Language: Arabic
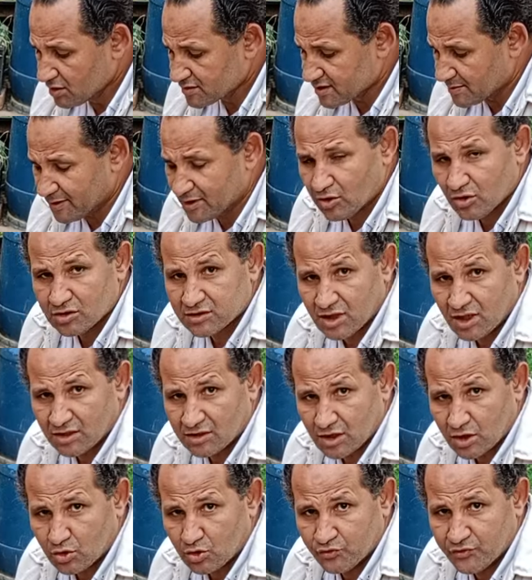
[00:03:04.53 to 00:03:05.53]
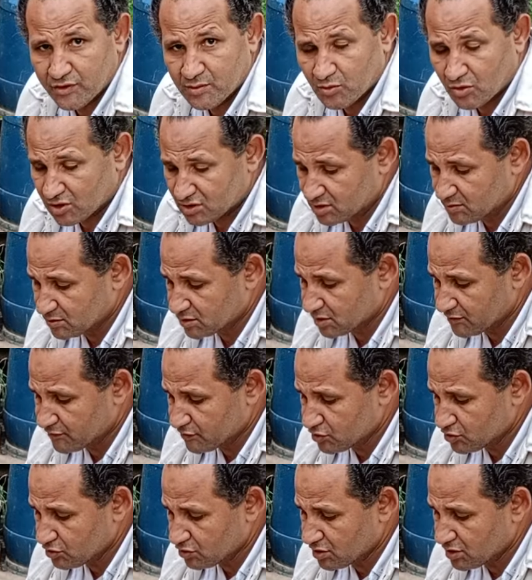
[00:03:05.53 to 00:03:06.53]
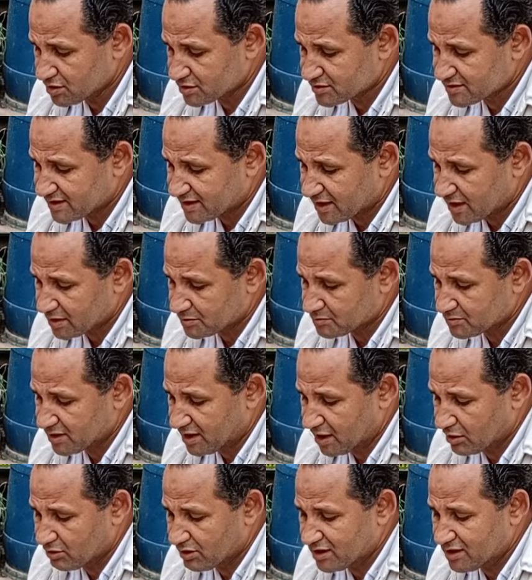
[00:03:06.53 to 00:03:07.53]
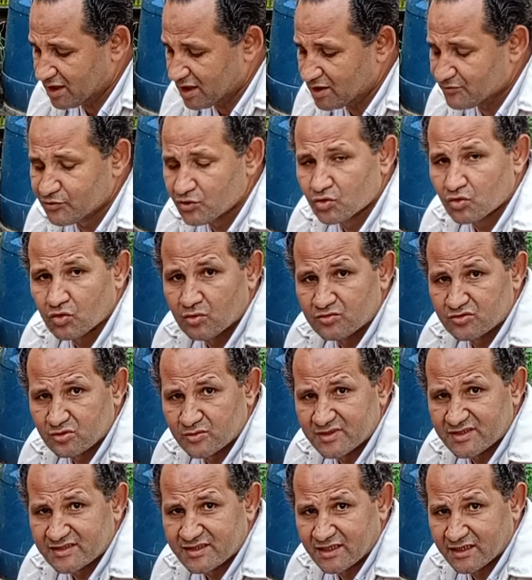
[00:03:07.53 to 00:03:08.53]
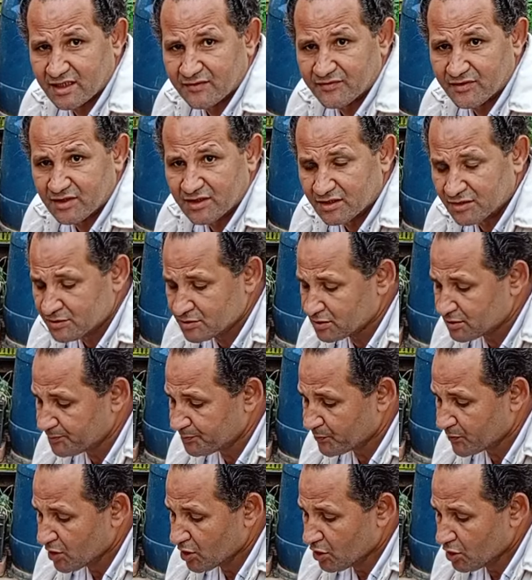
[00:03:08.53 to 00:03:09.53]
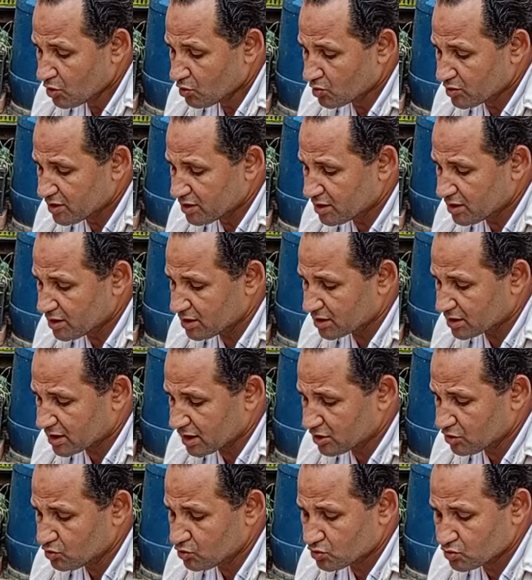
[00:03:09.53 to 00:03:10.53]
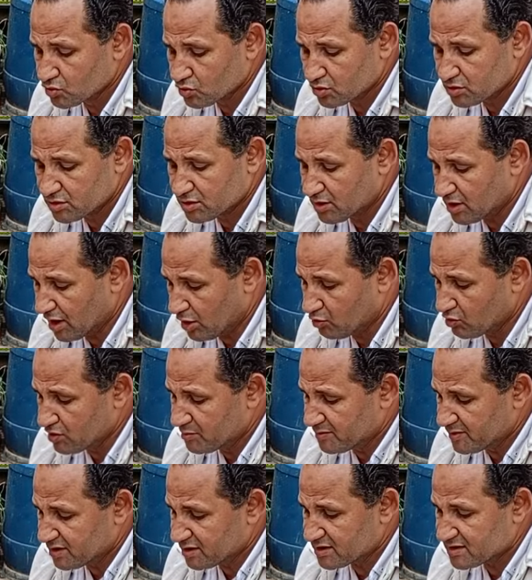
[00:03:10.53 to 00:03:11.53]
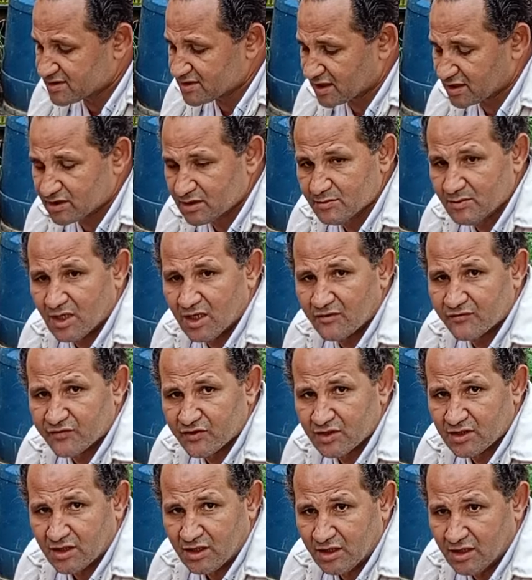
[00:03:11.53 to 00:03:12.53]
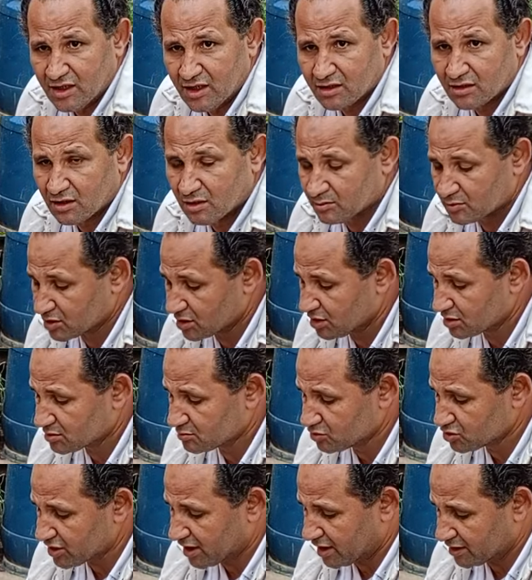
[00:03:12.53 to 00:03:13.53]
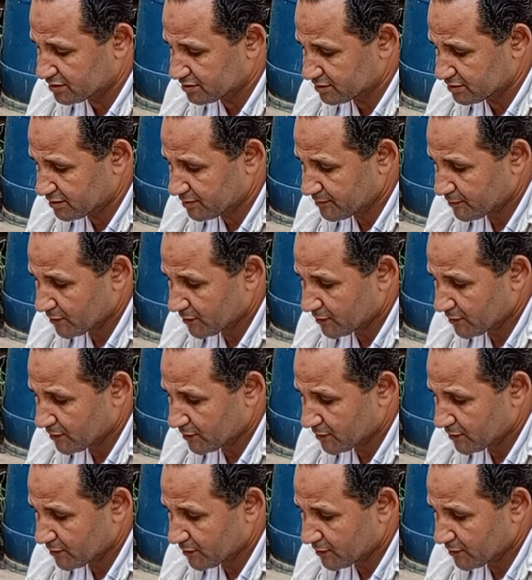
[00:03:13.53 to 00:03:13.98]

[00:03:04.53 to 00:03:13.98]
زي ما انا قلت لحضراتكم في مقدمه الفيديو اتزرعت من حوالي 2500 سنه في الهند وكانوا الهنود اول من استخدمها في علاج امراض متعدده